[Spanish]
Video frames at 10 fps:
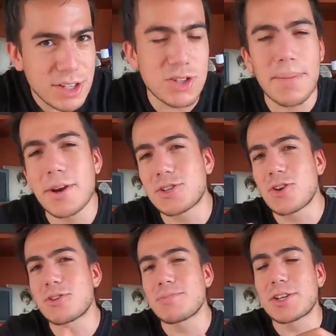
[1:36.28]
estos sabores
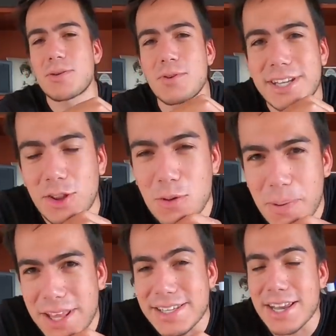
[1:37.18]
son los más comunes que tú
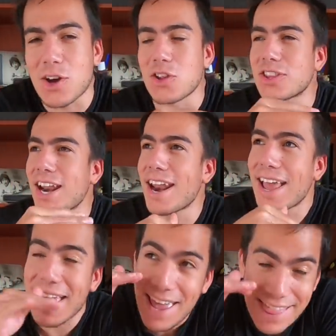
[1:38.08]
puedes
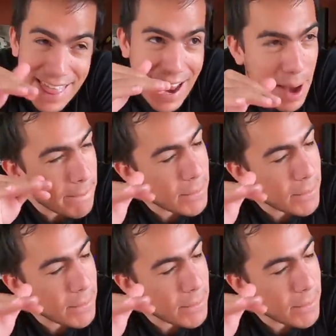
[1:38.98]
encontrar en el